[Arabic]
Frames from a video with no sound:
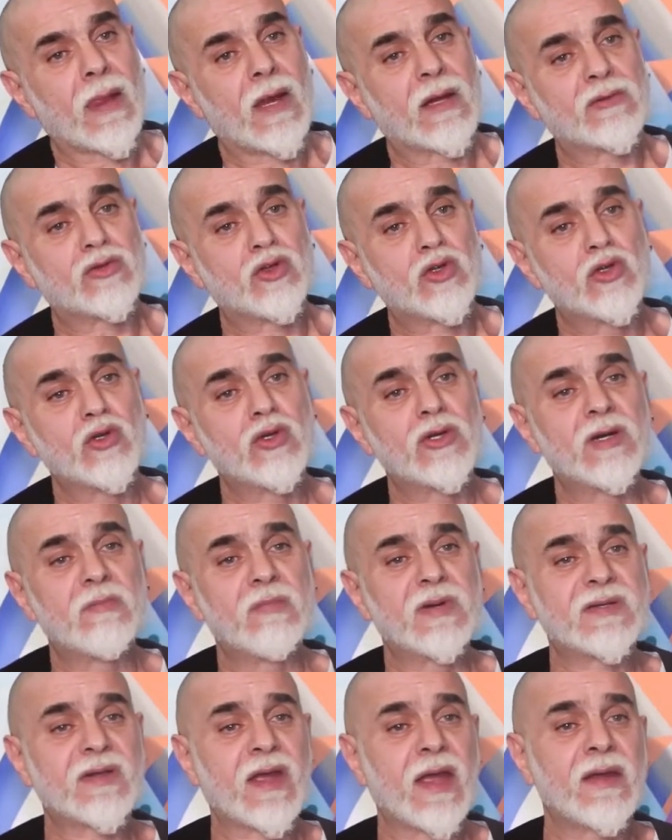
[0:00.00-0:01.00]
الطيور
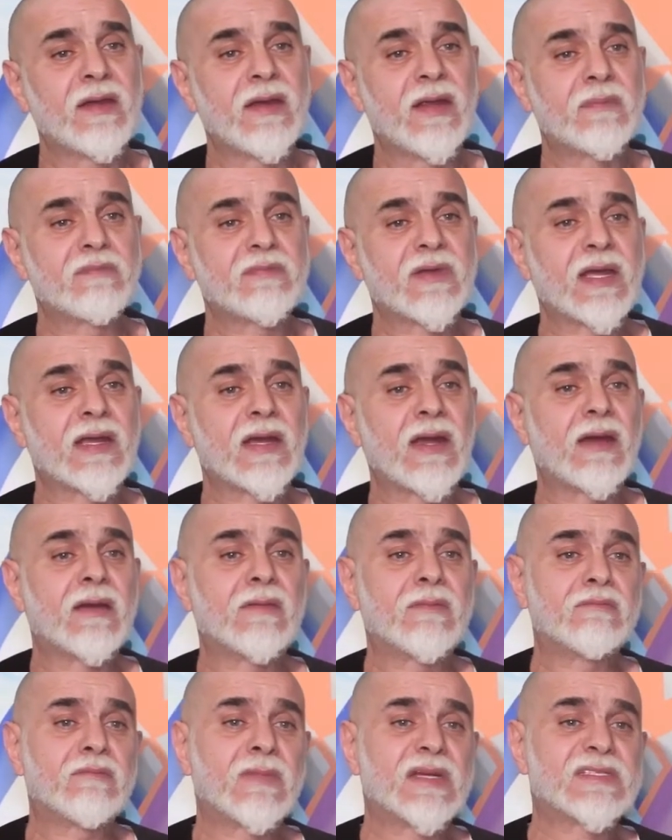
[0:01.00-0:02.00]
بتغني
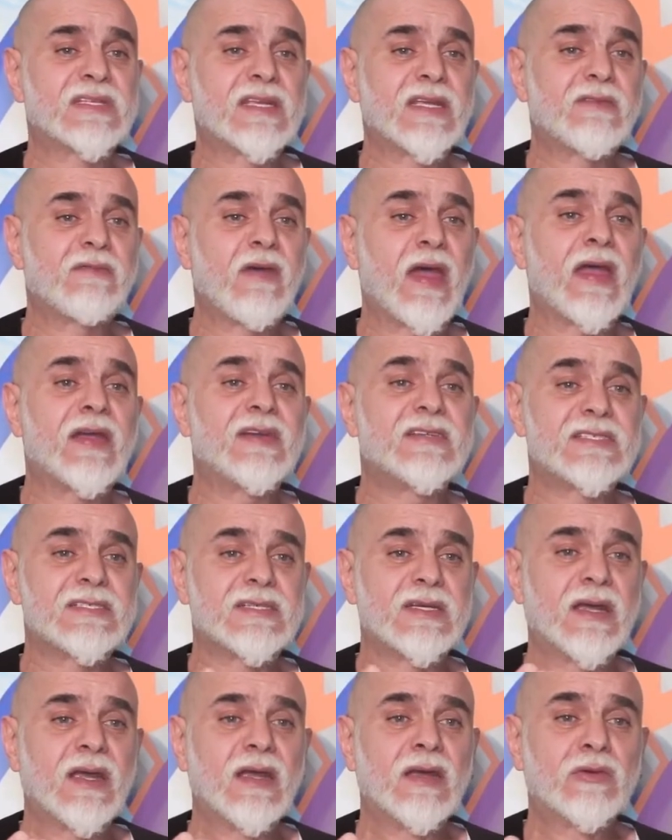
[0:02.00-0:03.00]
بتخلق بس
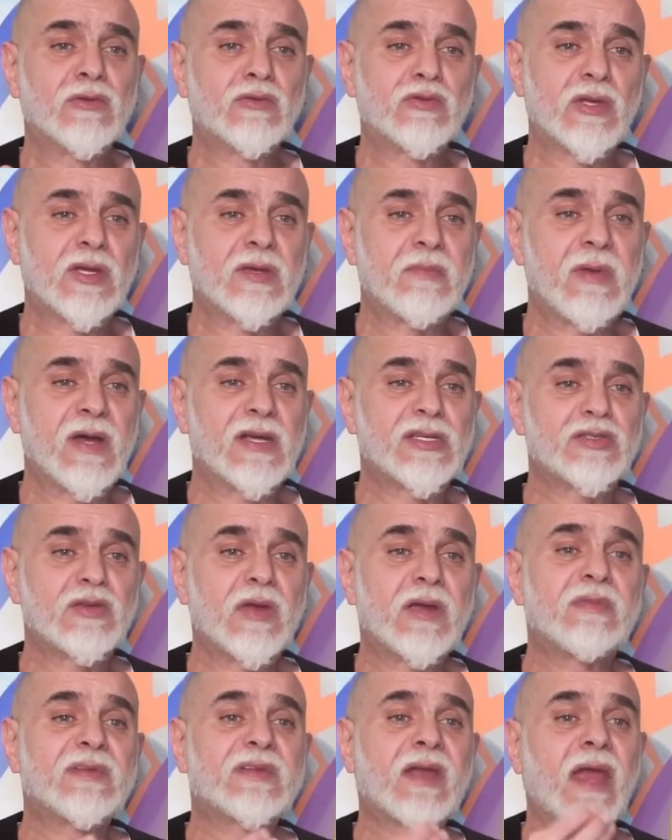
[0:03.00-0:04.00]
تفقش وتكبر
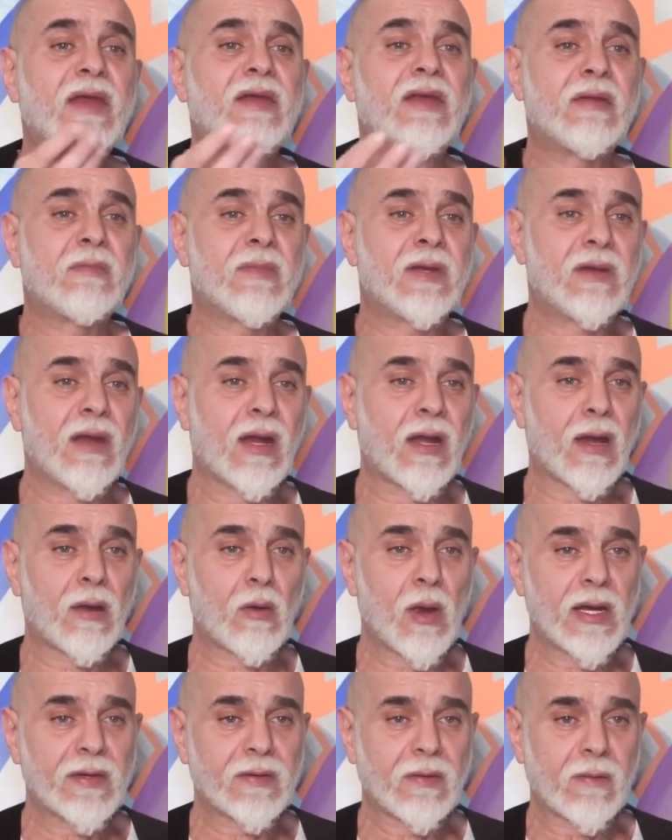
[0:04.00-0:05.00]
شوي بتغني منها
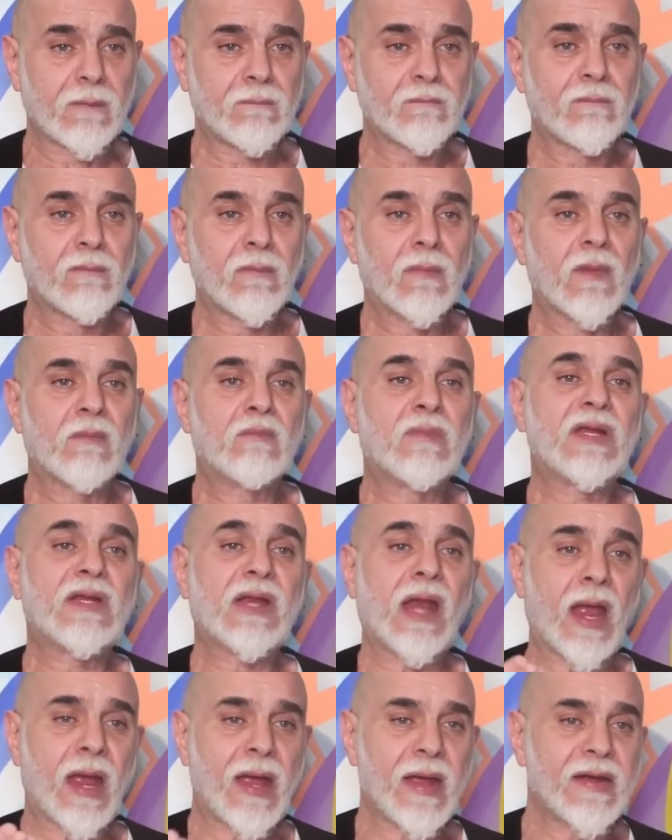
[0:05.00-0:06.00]
لوحدها
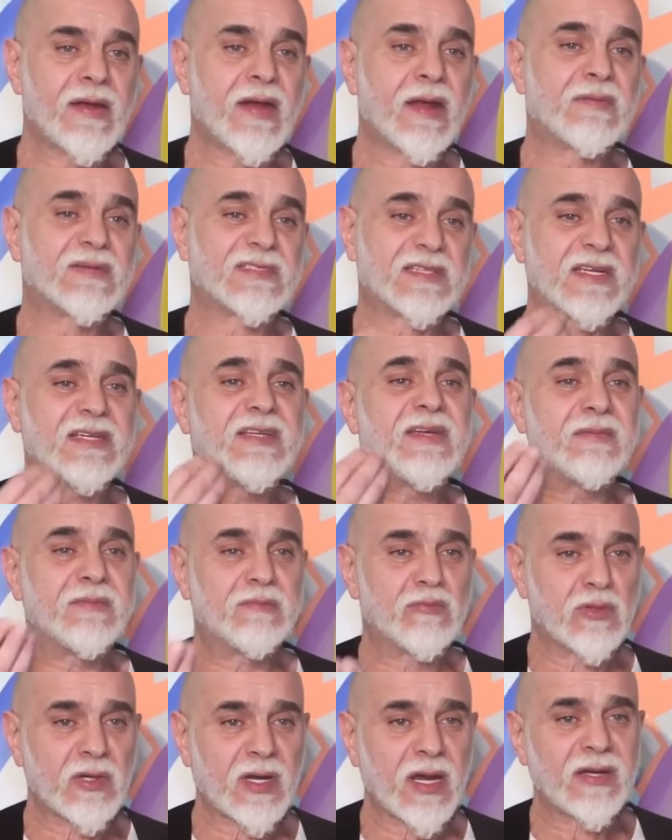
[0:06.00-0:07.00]
بتلقنها بس هي
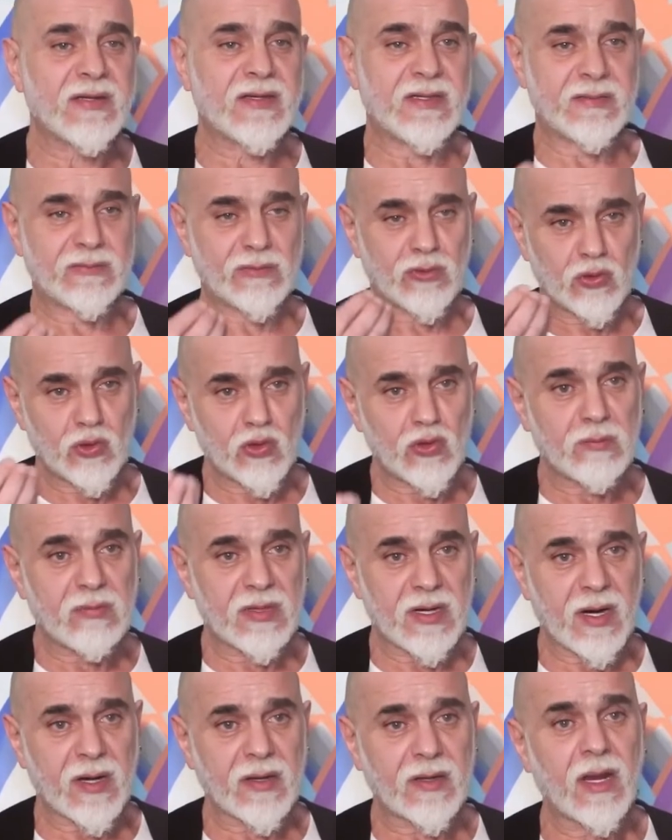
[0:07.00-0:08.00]
غنية الطيور
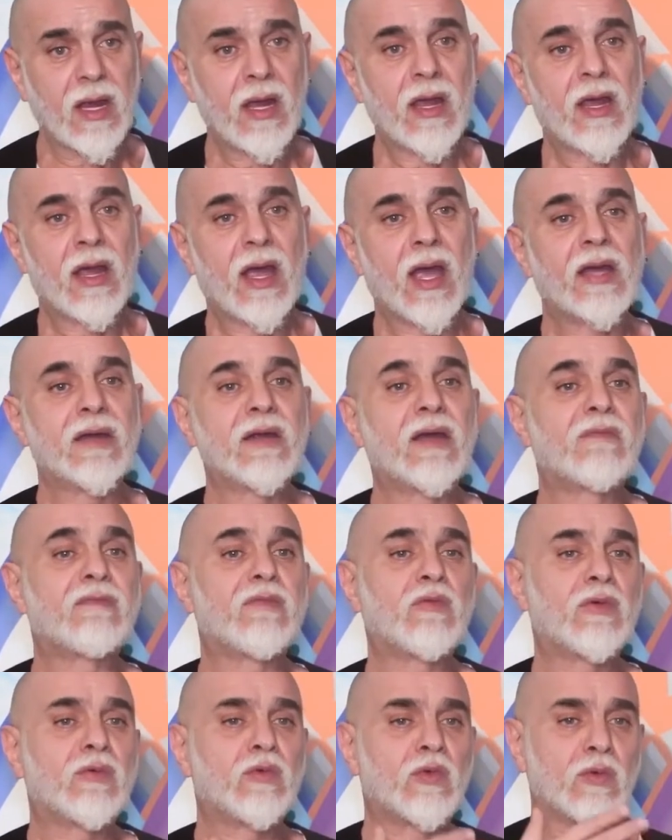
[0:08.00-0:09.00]
بتغني انا
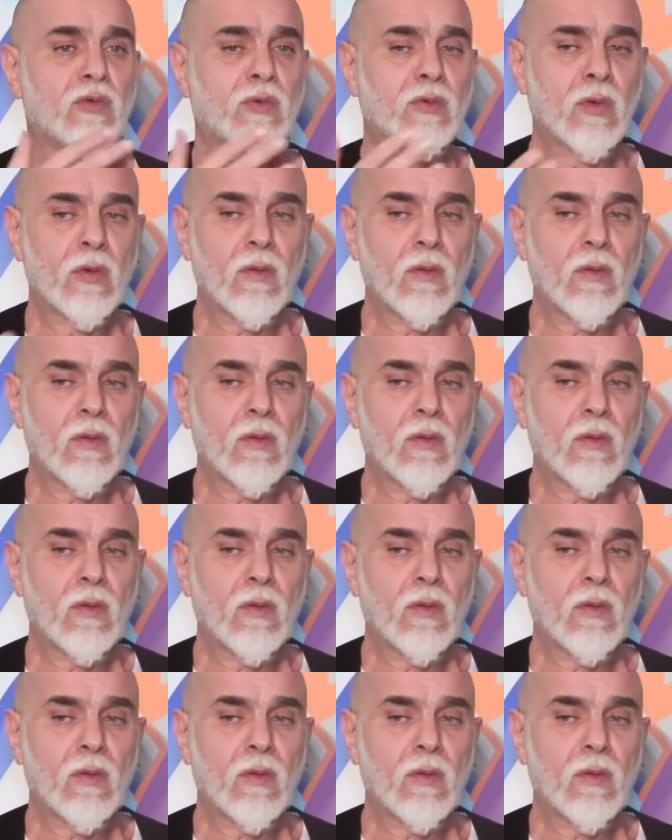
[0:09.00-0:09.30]
في